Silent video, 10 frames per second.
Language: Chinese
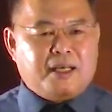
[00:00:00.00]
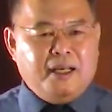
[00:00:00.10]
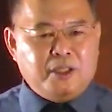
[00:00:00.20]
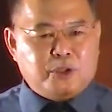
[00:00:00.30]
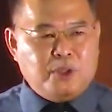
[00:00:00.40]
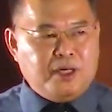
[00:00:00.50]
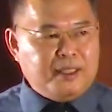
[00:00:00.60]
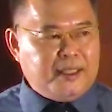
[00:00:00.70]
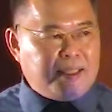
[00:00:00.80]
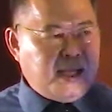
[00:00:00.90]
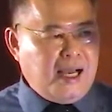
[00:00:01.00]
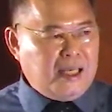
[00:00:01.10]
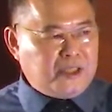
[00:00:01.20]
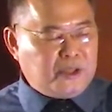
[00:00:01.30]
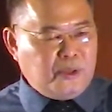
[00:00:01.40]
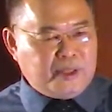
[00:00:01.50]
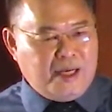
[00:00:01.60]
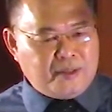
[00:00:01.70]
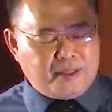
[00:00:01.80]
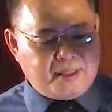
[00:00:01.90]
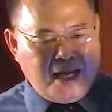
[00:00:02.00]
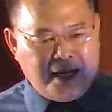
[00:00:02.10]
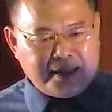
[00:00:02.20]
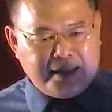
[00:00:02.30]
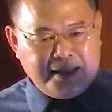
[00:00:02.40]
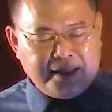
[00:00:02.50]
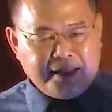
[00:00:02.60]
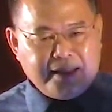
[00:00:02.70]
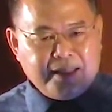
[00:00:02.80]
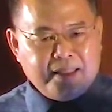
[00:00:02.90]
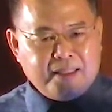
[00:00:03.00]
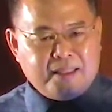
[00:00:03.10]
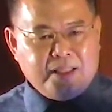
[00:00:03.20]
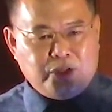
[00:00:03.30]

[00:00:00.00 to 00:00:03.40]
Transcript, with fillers: 可以说，他受到上帝的